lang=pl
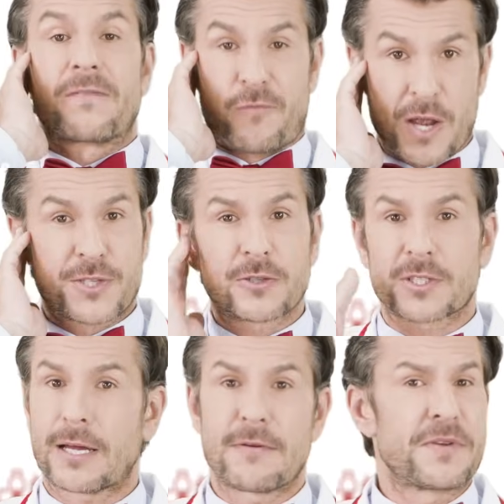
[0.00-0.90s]
Właśnie
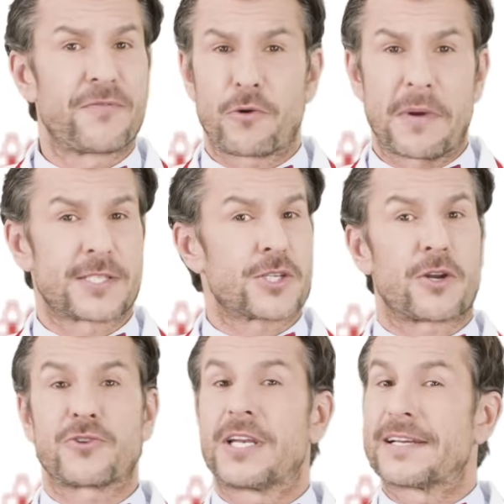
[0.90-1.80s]
dostałem informację,
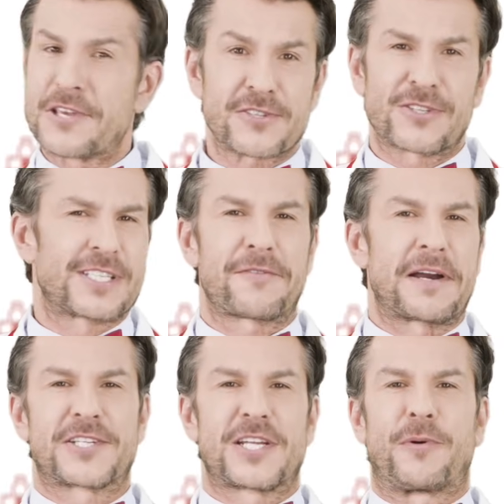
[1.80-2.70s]
że rodzina nie
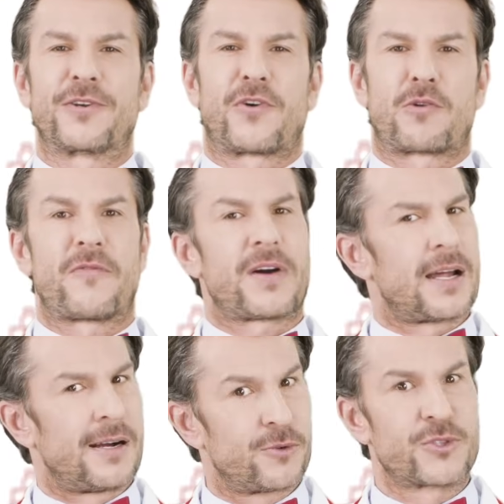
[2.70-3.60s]
została jeszcze
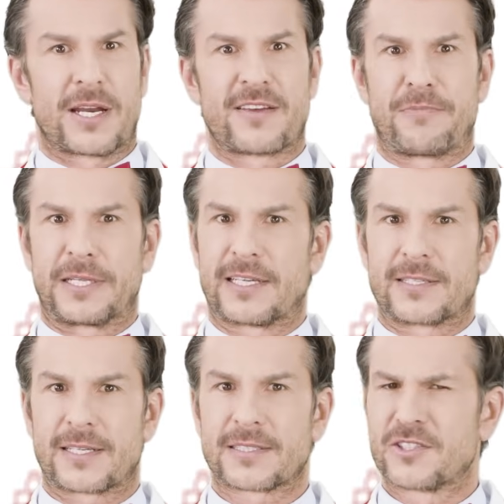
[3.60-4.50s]
poinformowana o udziale w
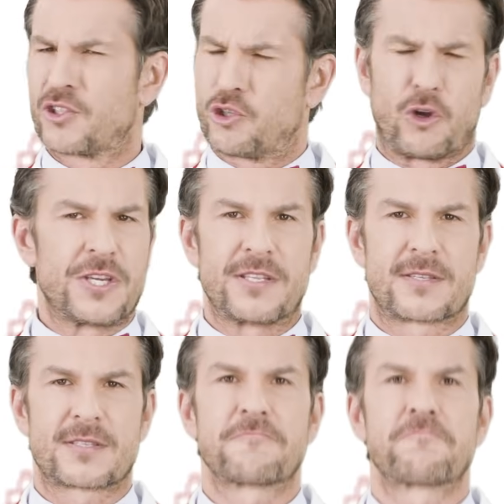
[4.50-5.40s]
badaniach. To
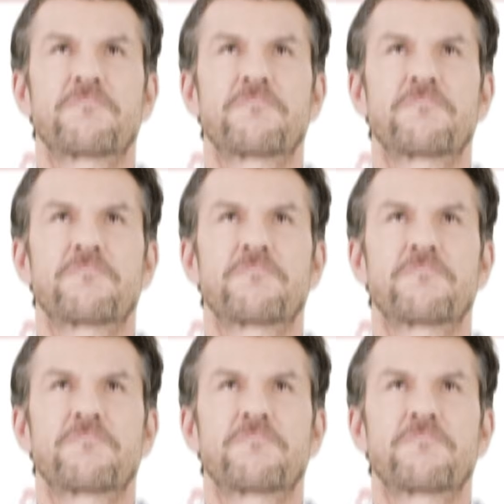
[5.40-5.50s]
nic.